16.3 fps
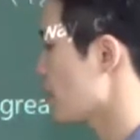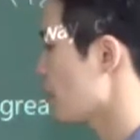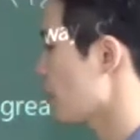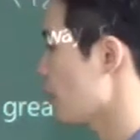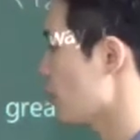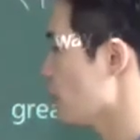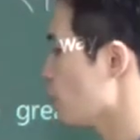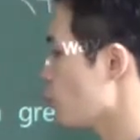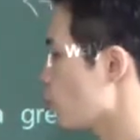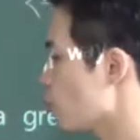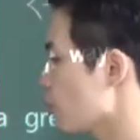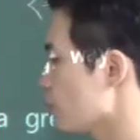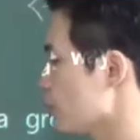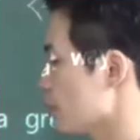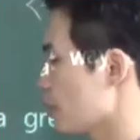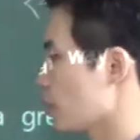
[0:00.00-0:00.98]

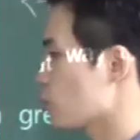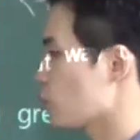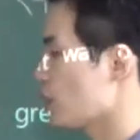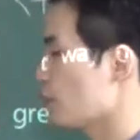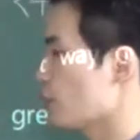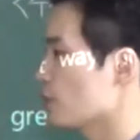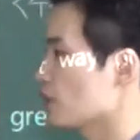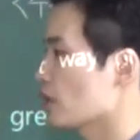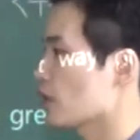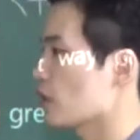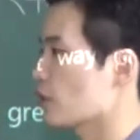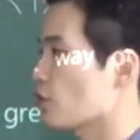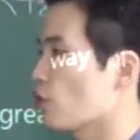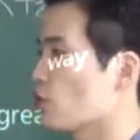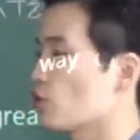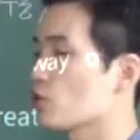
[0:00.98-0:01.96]
에어홀이라고 하면 아까
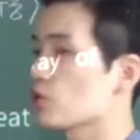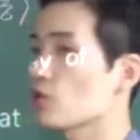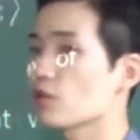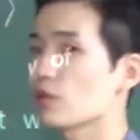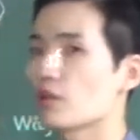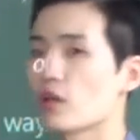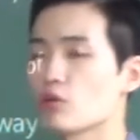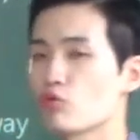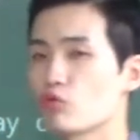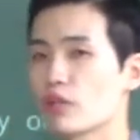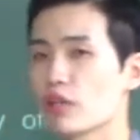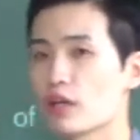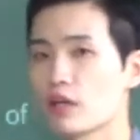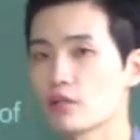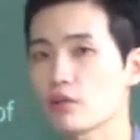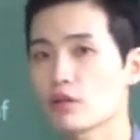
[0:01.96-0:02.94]
경적이라고
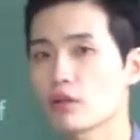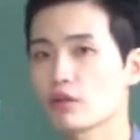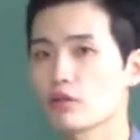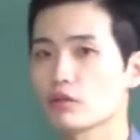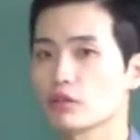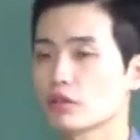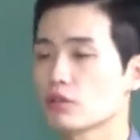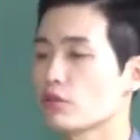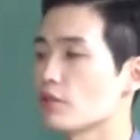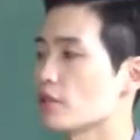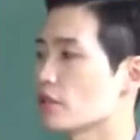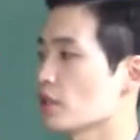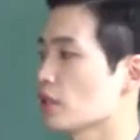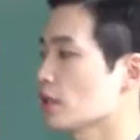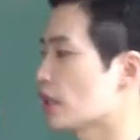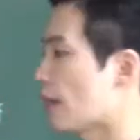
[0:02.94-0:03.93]
우리가 해석했던 그거
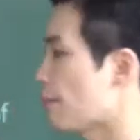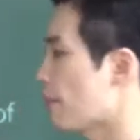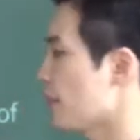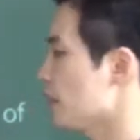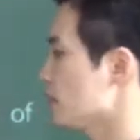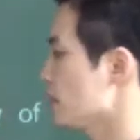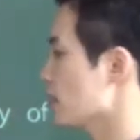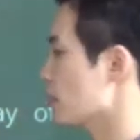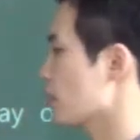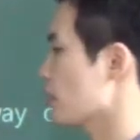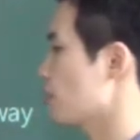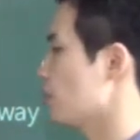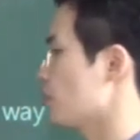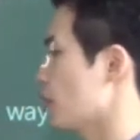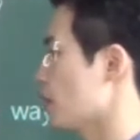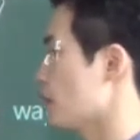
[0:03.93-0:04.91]
있지 나팔
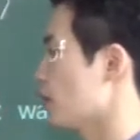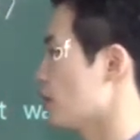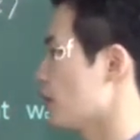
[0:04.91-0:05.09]
생각하면 돼